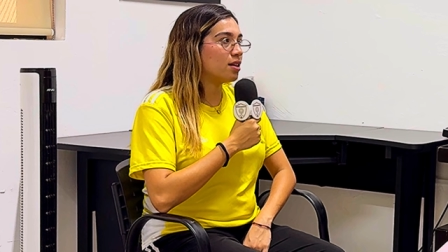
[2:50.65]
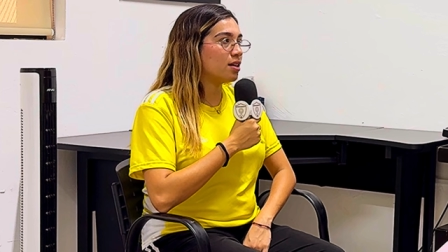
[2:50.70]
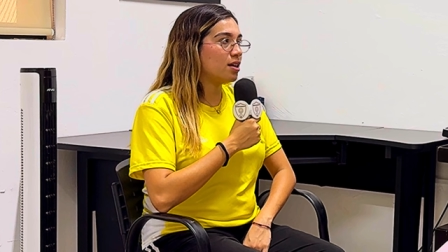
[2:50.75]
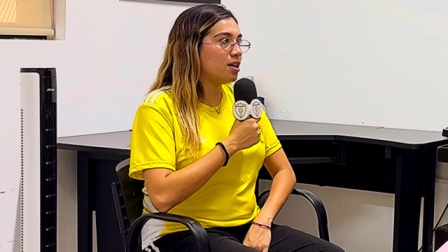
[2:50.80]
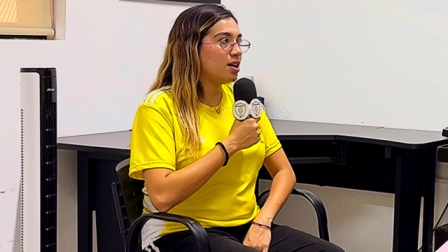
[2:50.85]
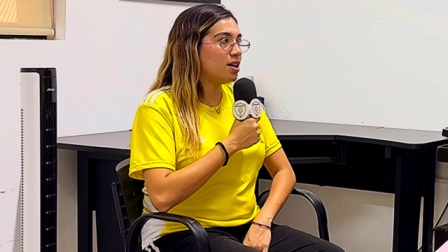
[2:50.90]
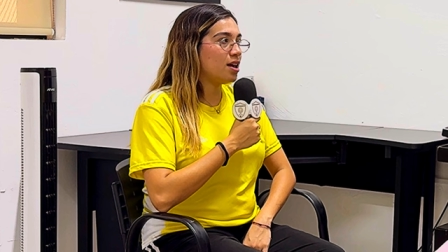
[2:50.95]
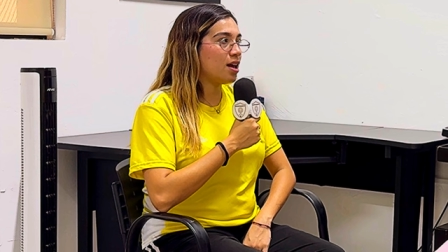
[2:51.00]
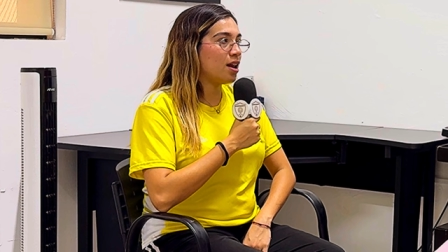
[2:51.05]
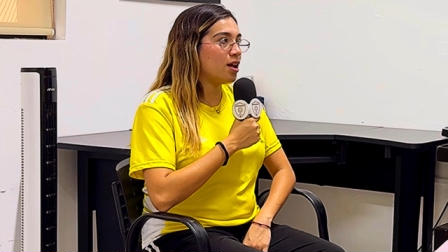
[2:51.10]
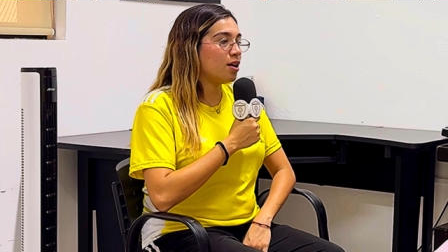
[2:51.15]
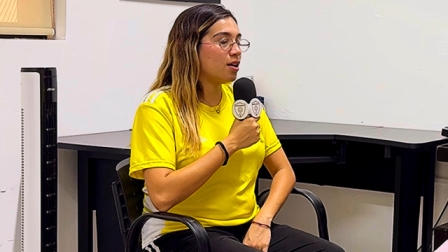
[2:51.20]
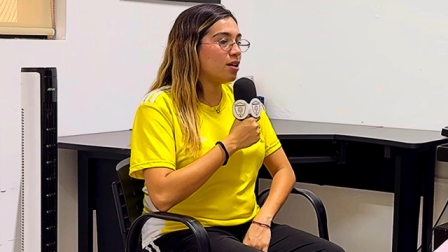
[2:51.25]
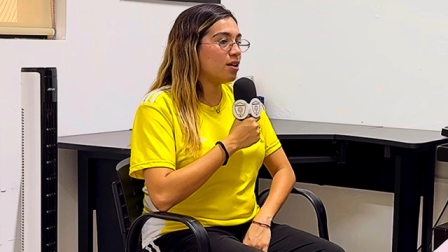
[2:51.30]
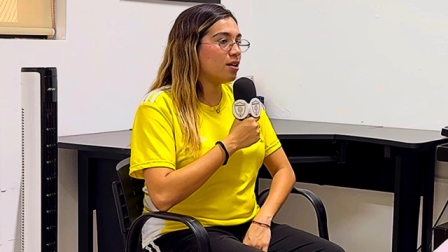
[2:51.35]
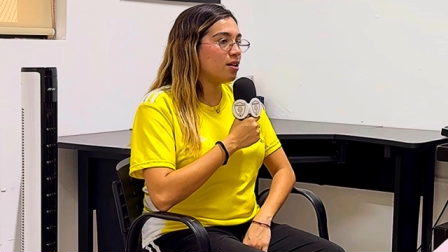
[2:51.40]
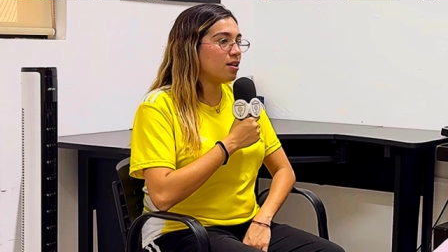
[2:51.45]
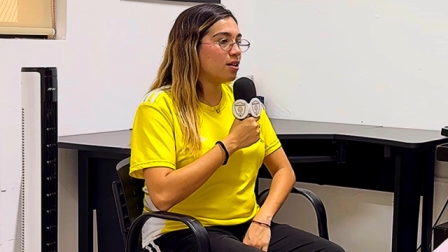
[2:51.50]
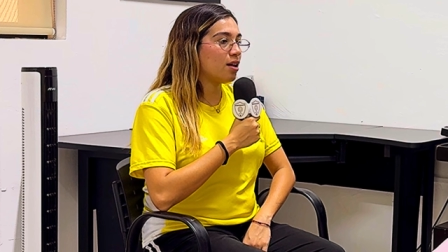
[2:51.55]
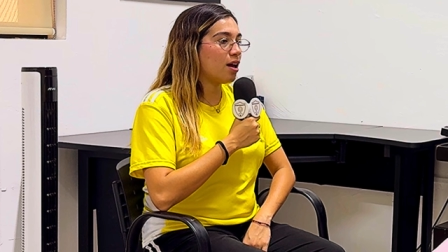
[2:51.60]
y
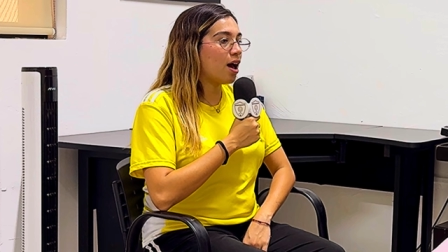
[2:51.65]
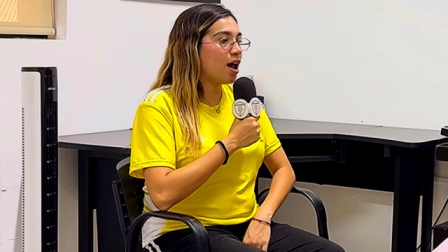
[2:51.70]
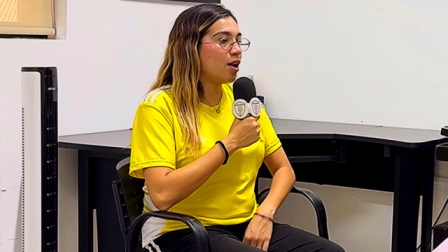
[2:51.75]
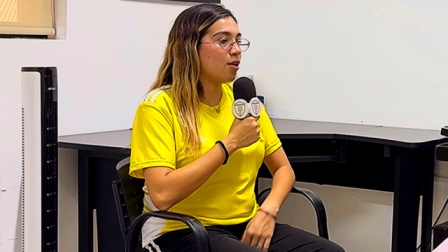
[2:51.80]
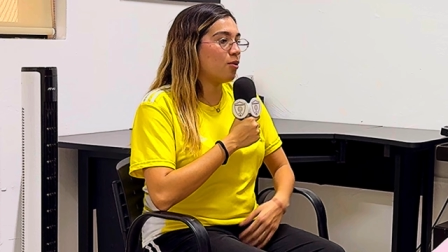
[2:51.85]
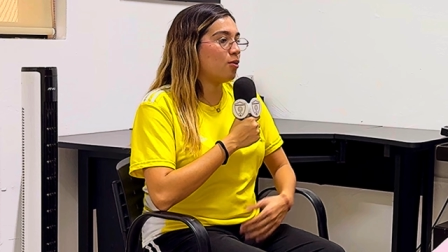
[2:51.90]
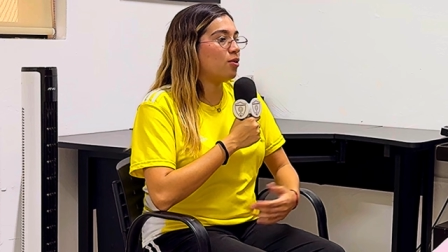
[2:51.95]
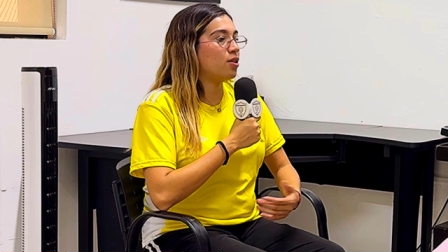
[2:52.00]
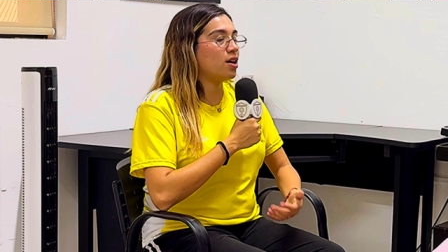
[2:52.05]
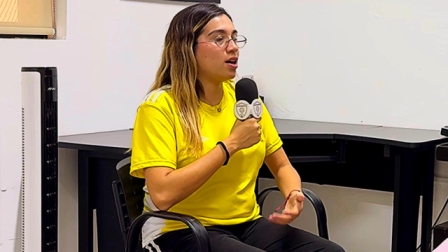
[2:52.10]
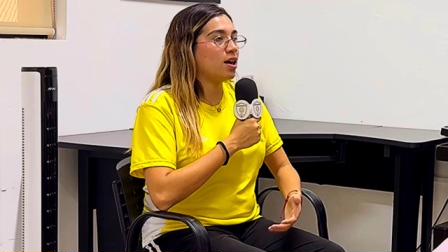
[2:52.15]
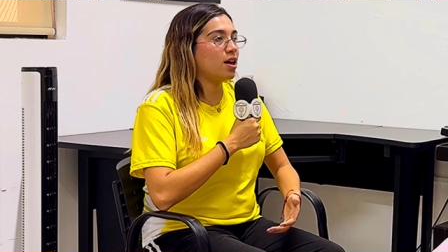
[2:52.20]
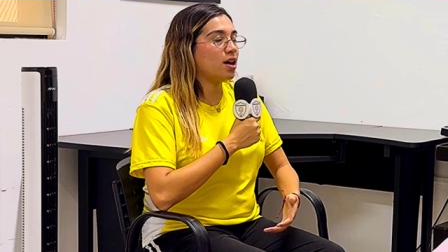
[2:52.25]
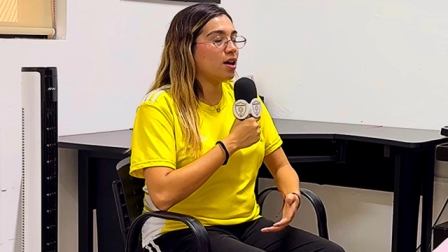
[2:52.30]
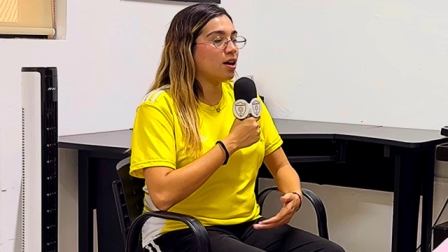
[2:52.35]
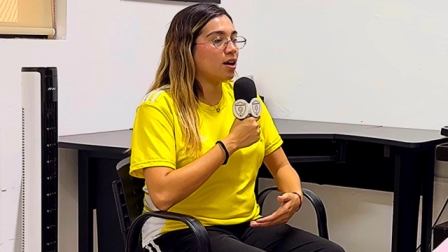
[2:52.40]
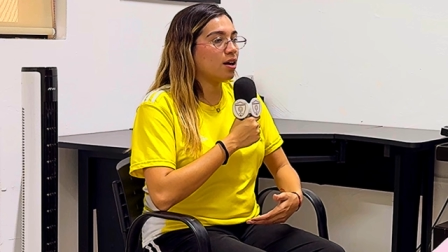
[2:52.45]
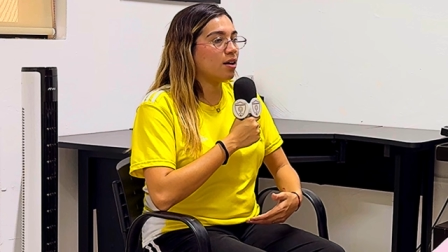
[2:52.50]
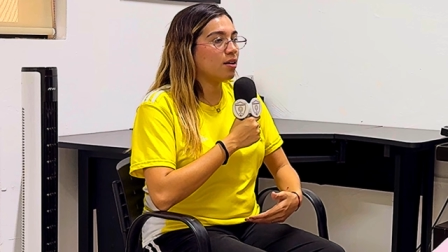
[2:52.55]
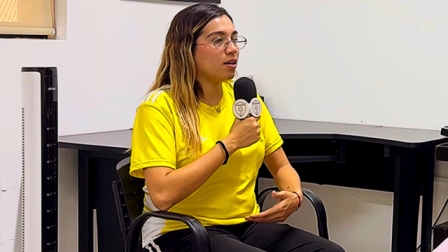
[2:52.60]
quieren algo
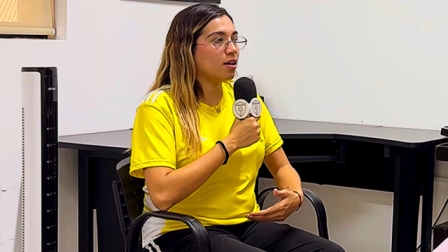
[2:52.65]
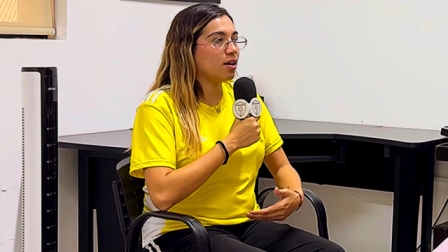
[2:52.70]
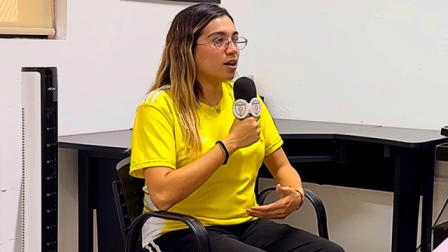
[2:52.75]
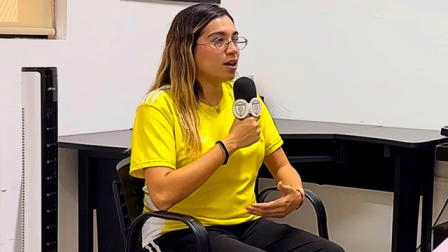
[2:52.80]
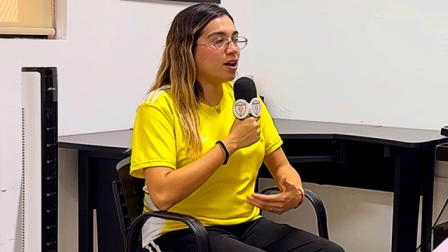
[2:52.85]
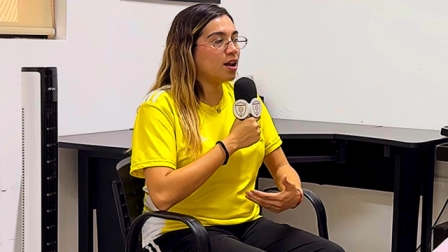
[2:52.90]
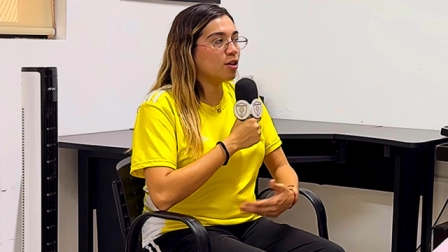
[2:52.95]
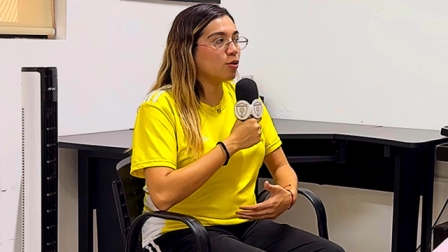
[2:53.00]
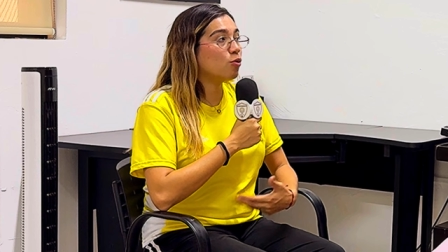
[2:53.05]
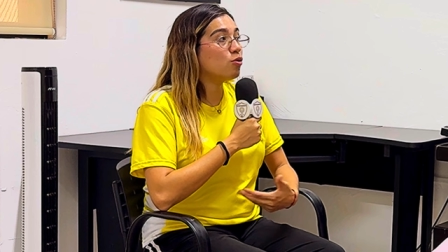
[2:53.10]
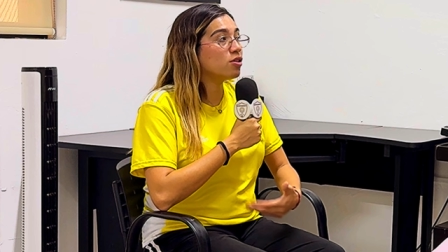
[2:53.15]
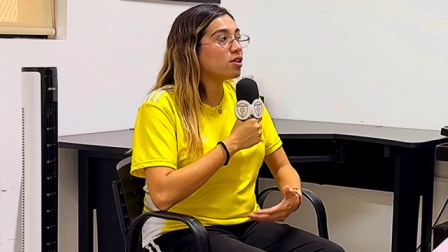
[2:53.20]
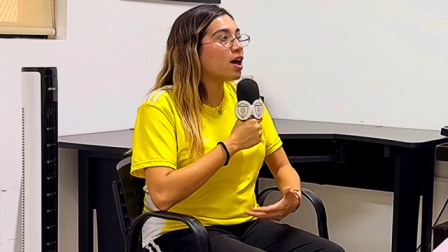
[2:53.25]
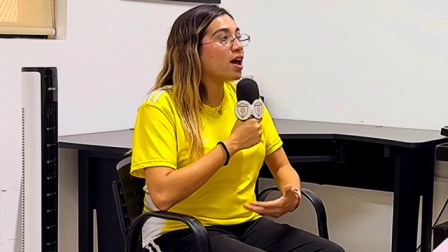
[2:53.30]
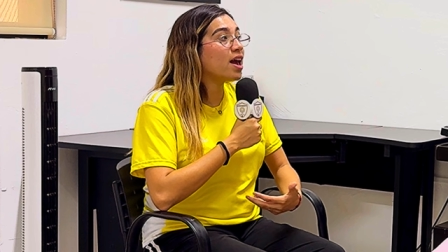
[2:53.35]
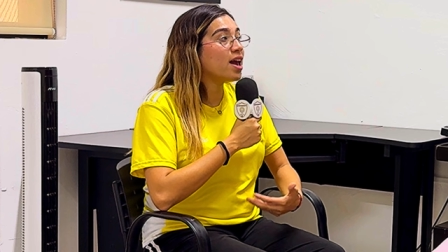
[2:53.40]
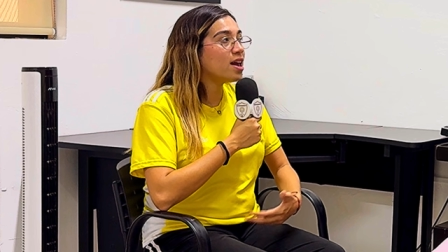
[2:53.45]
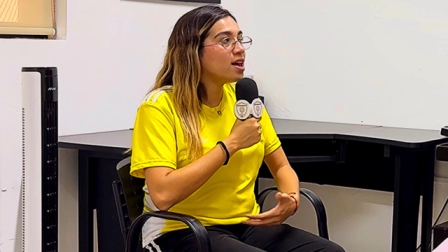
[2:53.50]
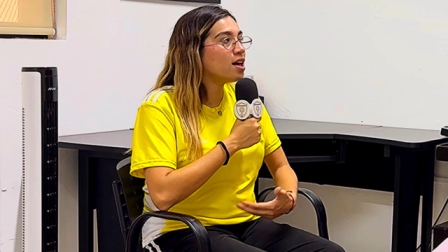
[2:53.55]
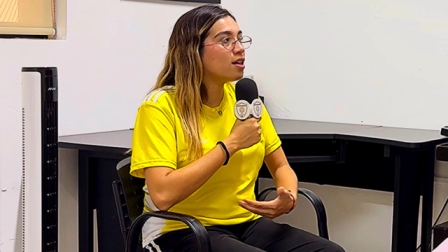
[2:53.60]
de que les gusta
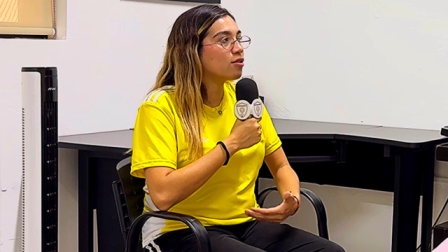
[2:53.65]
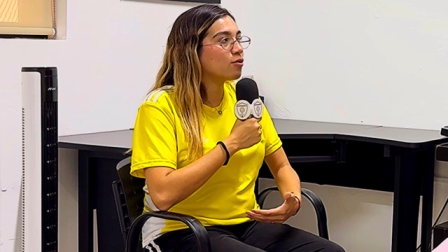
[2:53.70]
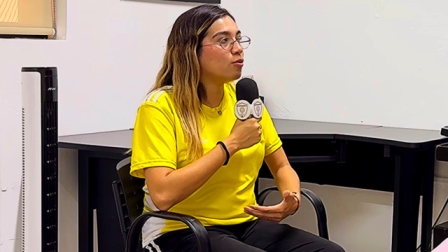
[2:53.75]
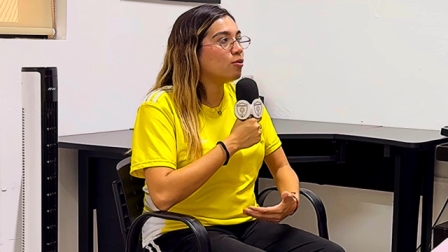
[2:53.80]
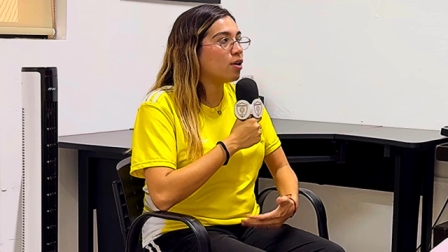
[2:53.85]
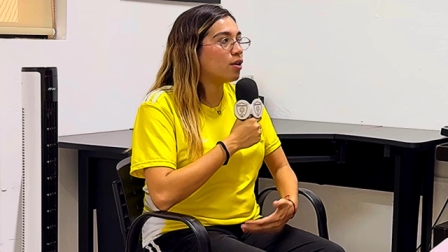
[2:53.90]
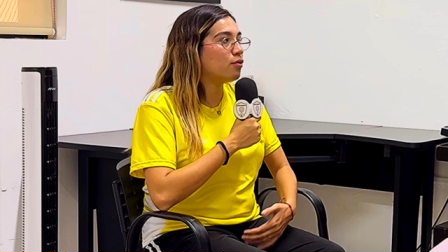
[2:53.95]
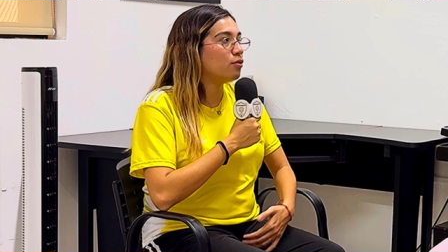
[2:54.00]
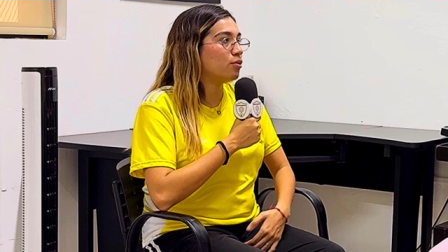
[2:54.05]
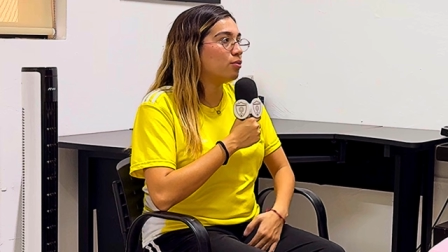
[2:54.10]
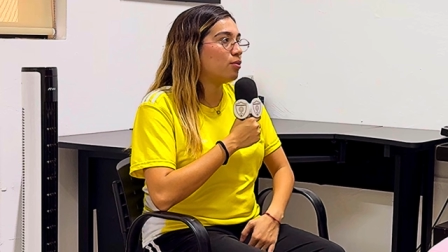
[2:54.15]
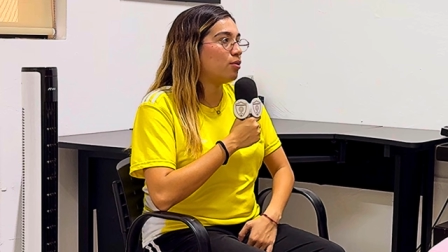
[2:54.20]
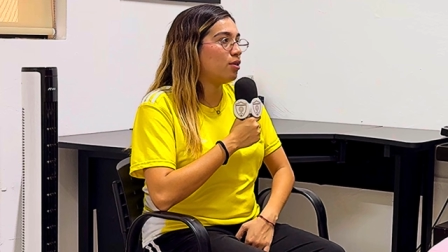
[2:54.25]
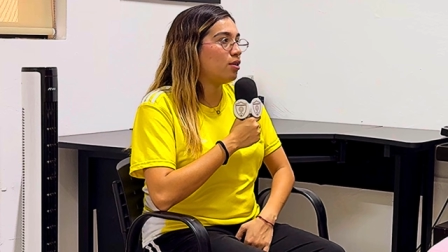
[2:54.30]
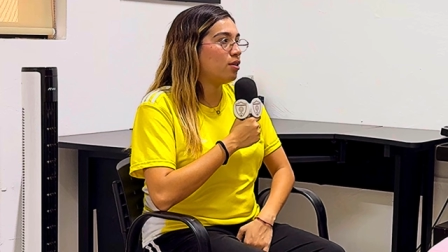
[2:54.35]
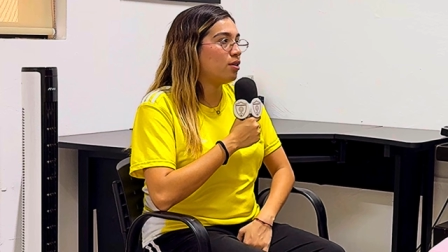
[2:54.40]
a ellas jugar fútbol.